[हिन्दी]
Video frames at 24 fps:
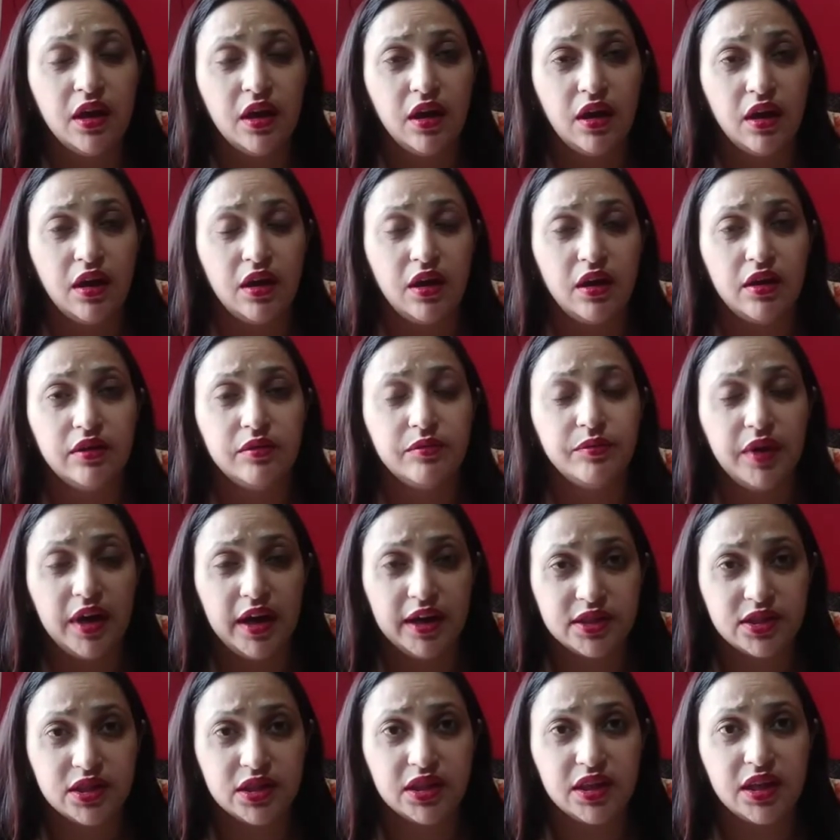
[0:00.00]

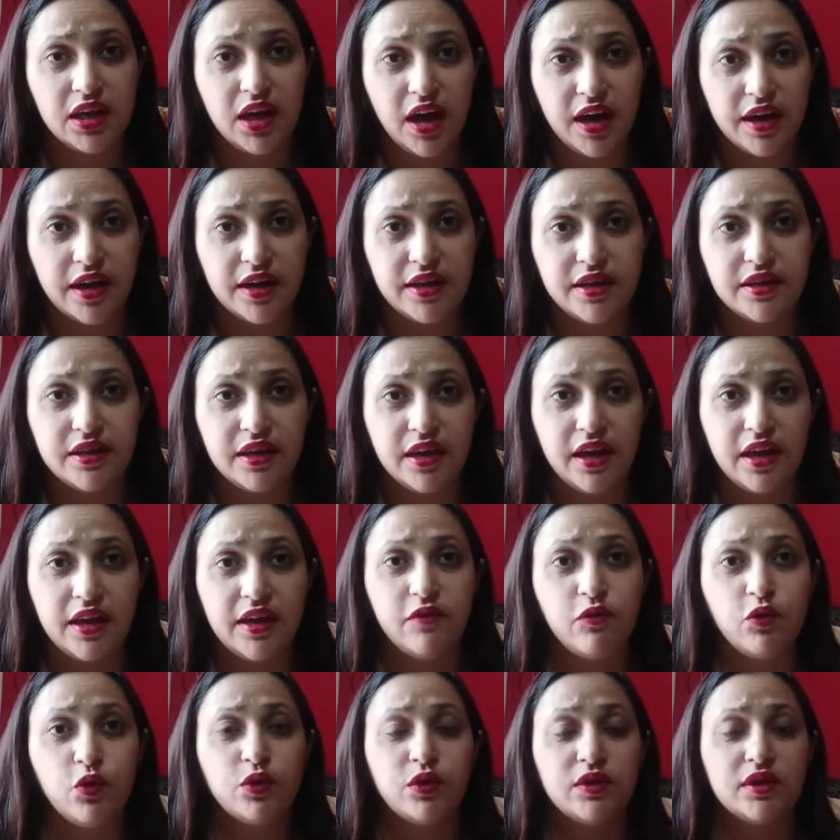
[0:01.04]
अड़चने आ रही हैं
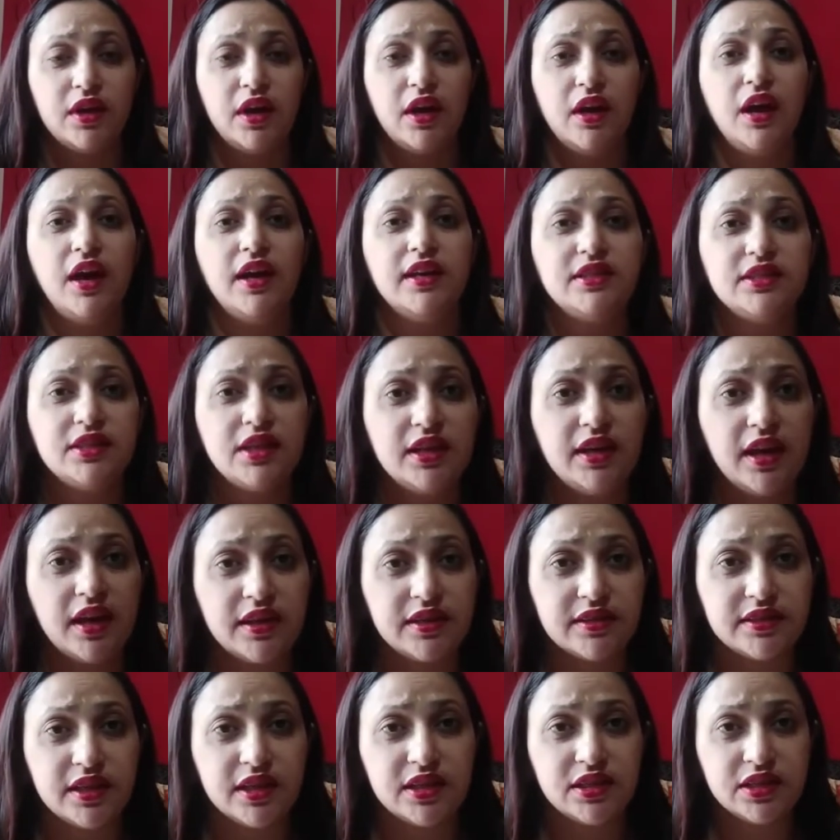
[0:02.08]
वो अच्छे ढंग
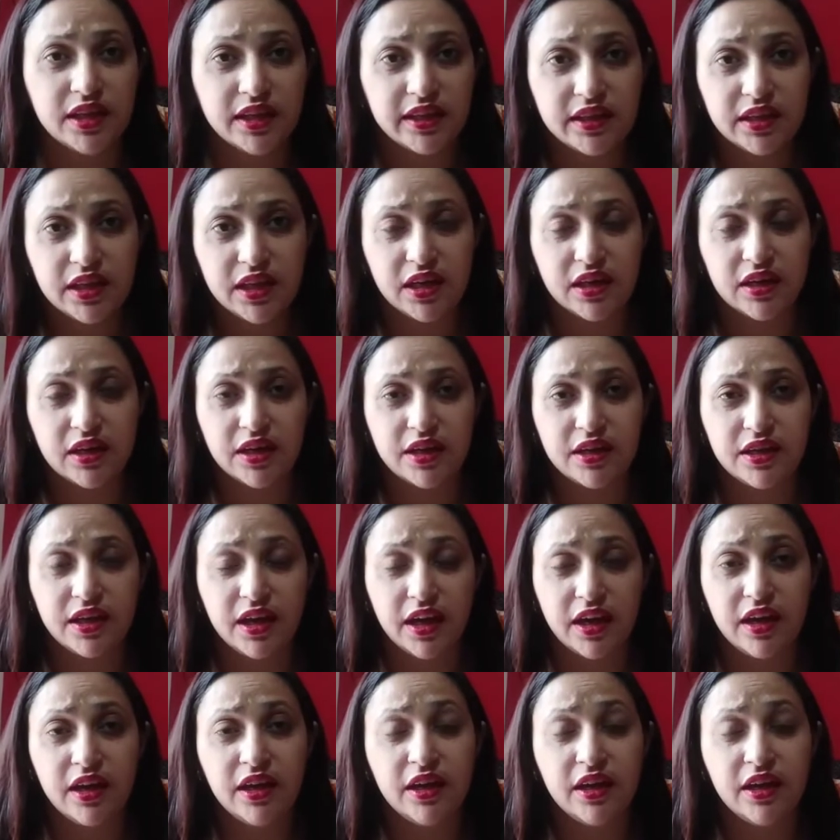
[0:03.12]
से चल नहीं रही है